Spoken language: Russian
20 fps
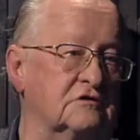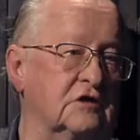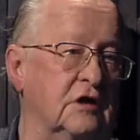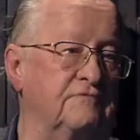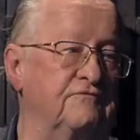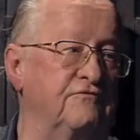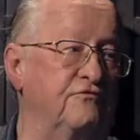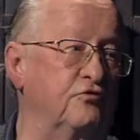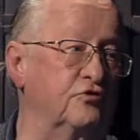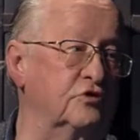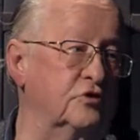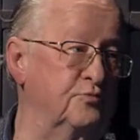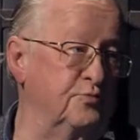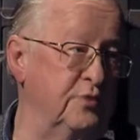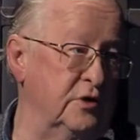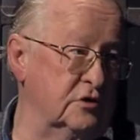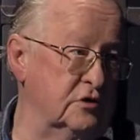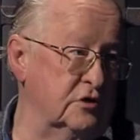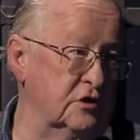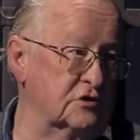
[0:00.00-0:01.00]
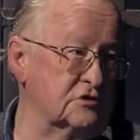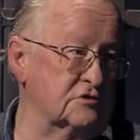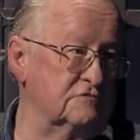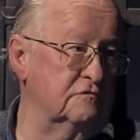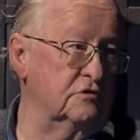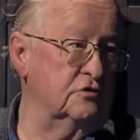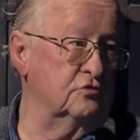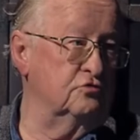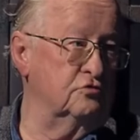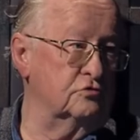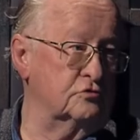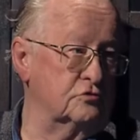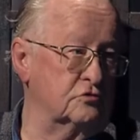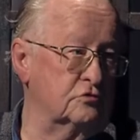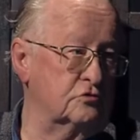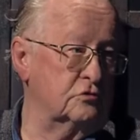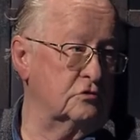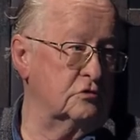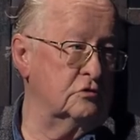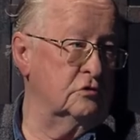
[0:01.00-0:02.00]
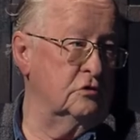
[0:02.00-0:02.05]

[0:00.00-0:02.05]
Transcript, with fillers: стабфонда поддерживали курс, что ли?